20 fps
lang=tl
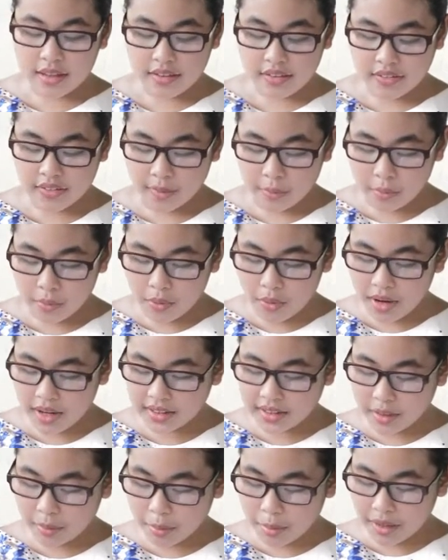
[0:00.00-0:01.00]
Namuhay
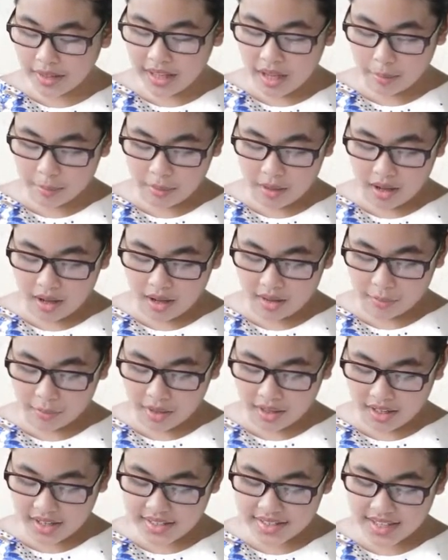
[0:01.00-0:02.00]
ng payapa ang
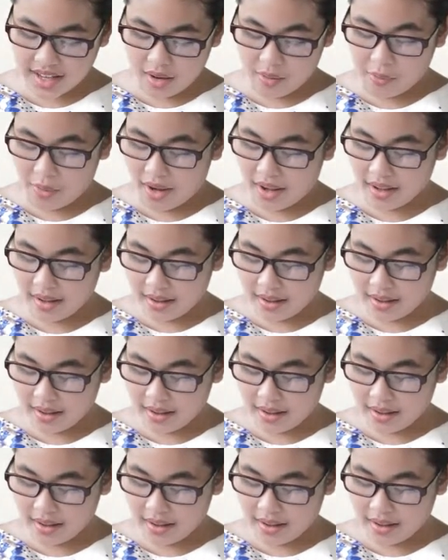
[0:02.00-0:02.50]
mag-asawa